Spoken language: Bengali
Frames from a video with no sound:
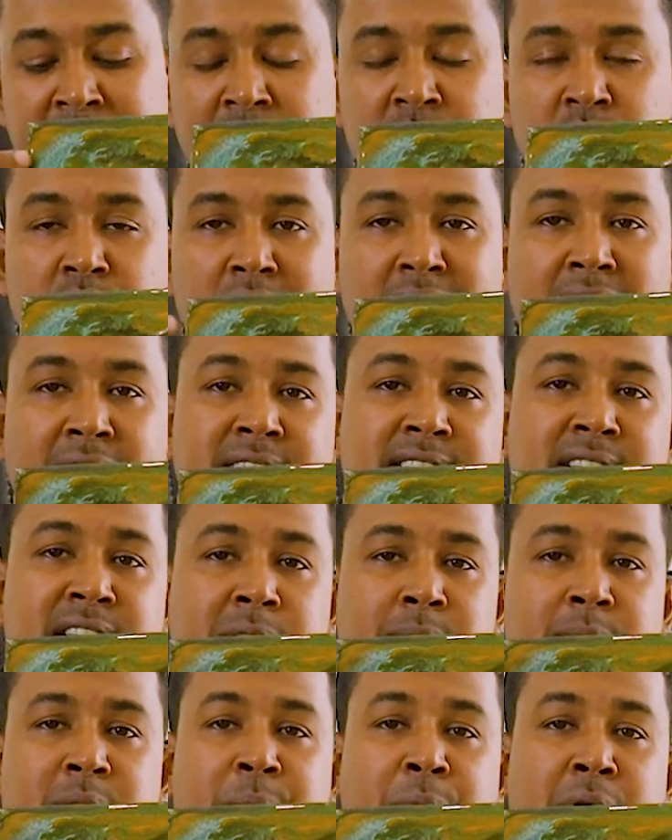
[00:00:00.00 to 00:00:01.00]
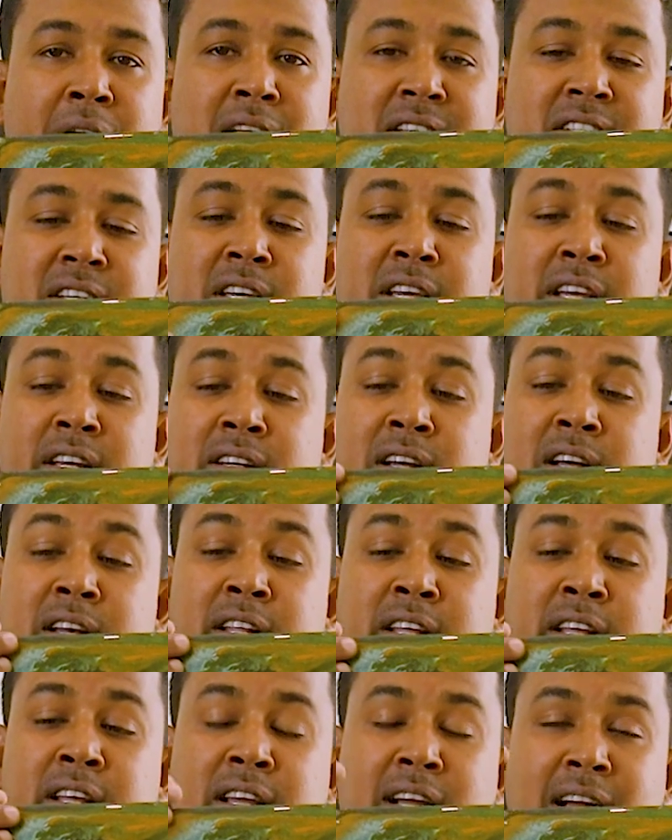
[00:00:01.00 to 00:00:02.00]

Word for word: একটু লাক্সারি ব্যাপার আছে এখানে